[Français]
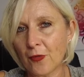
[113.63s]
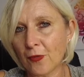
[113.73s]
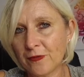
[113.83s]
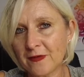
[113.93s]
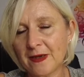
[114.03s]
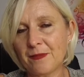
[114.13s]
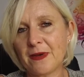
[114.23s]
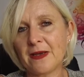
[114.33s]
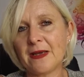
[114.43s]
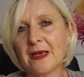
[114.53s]
aux tripes
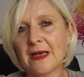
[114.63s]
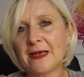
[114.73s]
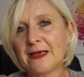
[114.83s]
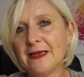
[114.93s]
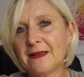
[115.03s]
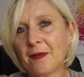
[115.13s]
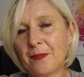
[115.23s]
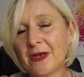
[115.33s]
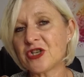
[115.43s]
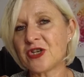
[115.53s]
et qui
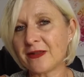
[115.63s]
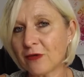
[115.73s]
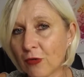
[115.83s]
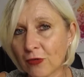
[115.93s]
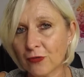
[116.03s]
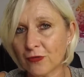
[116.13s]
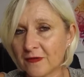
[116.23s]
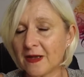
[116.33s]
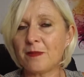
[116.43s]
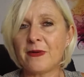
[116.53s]
t'empêche d'être heureuse,
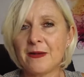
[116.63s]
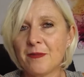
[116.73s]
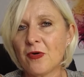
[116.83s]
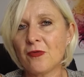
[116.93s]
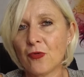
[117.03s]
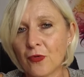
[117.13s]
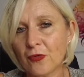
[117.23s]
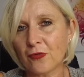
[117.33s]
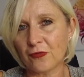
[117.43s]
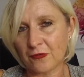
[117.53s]
d'être pleinement
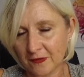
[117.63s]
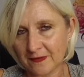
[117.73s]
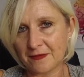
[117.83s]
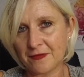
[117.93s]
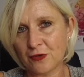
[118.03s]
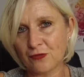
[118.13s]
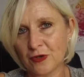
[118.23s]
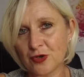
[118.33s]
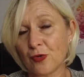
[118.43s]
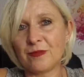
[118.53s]
heureuse dans ta vie de tous
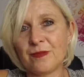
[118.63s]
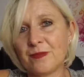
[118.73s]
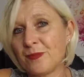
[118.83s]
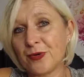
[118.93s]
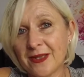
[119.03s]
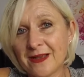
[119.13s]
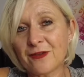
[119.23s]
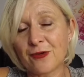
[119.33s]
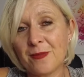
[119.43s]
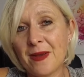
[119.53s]
les jours peut-être
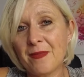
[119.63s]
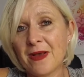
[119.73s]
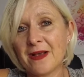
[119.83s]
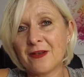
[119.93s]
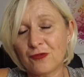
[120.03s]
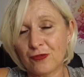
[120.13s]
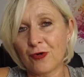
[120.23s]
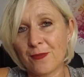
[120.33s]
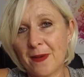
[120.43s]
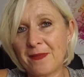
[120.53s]
que même sur
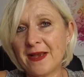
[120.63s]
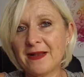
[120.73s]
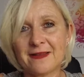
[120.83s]
le papier,